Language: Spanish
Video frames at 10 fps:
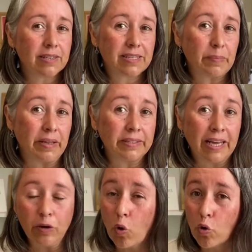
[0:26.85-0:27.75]
se
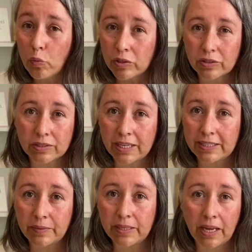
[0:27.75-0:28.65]
plantean un montón de
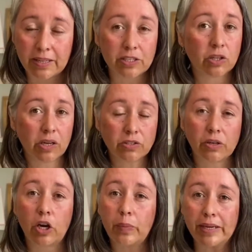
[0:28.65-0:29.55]
actividades, todas
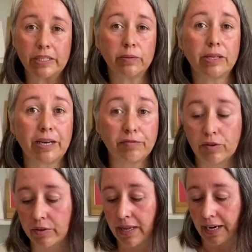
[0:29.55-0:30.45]
con el objetivo de
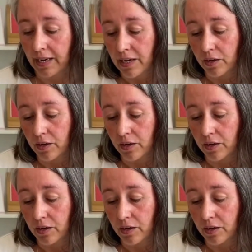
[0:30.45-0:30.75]
reforzar